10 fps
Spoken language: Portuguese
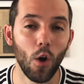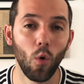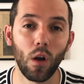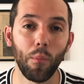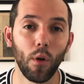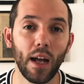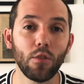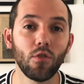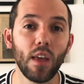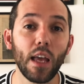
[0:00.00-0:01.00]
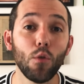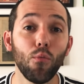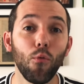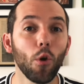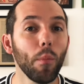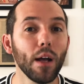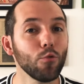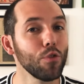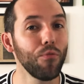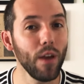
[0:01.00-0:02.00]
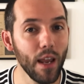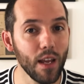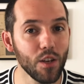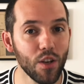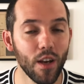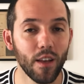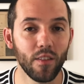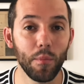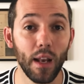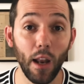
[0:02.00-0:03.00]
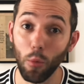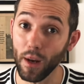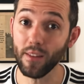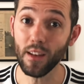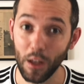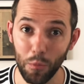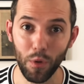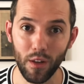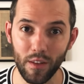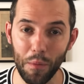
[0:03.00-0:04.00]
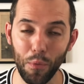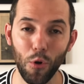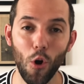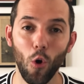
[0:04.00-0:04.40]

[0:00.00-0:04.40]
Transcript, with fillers: o campeonato segue um formato diferente, similar ao brasileiro, por exemplo,